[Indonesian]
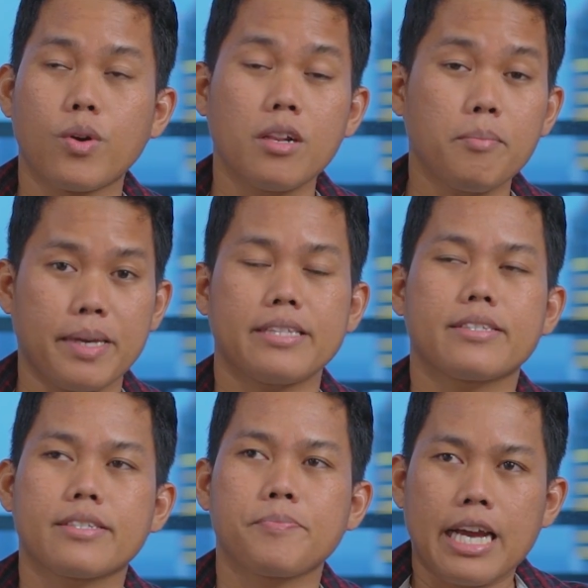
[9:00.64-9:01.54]
Google
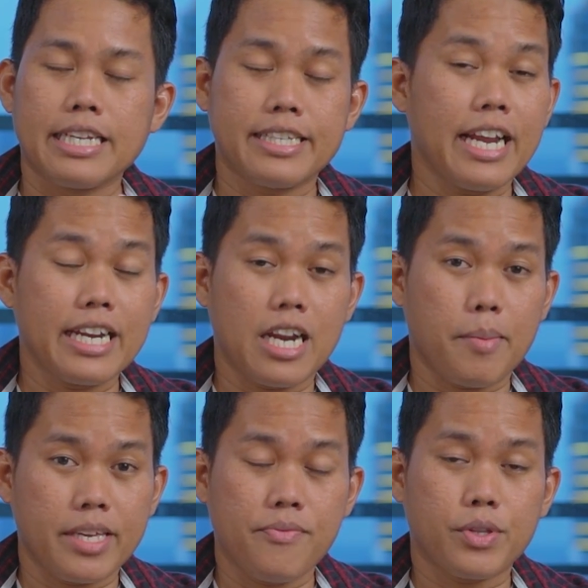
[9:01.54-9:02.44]
Meets, di sini ada
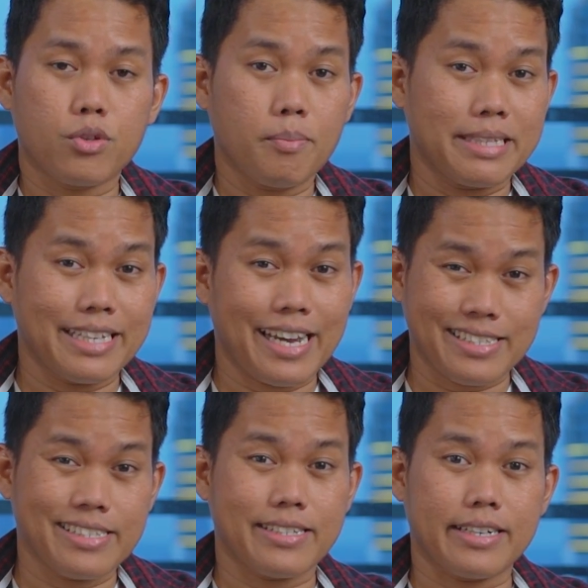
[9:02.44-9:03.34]
namanya fitur meeting
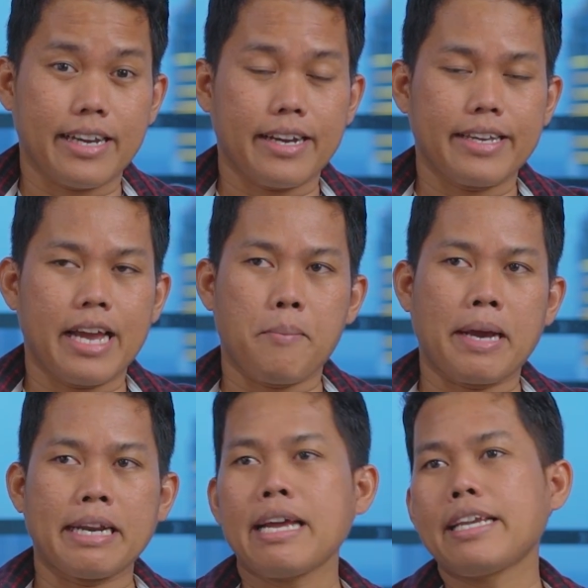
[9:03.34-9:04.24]
assistant ya, yang
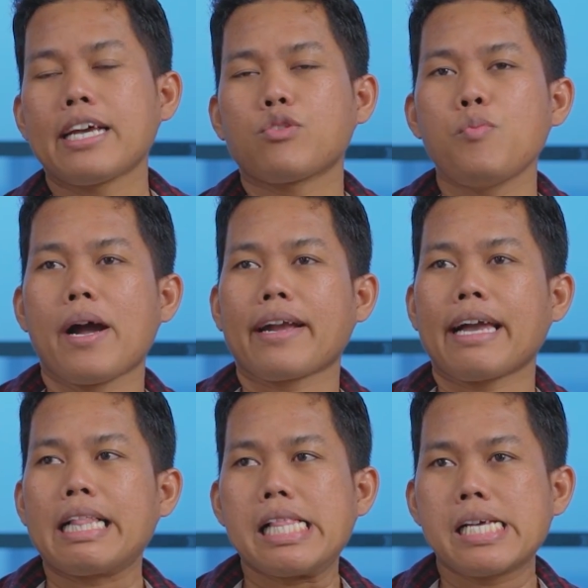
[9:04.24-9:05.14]
mana dia tuh
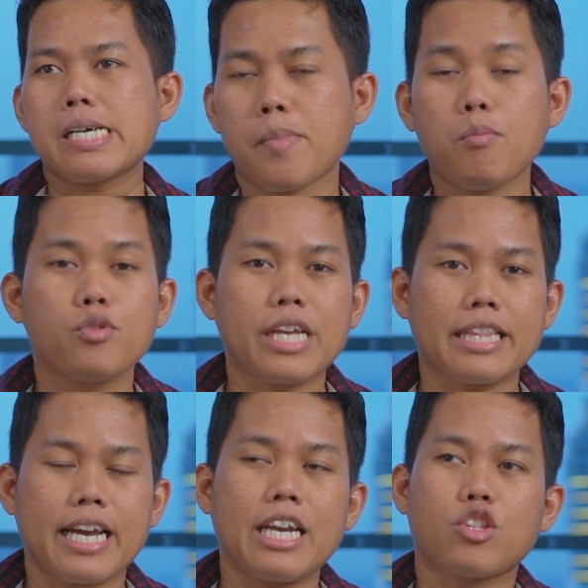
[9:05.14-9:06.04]
bakal
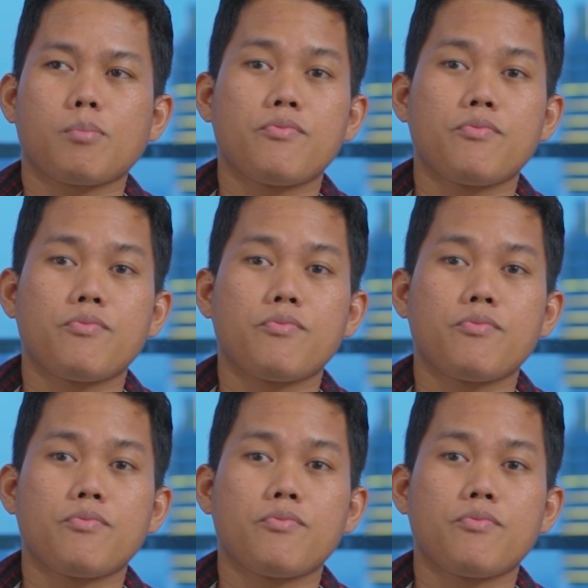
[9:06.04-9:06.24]
memusatkan atau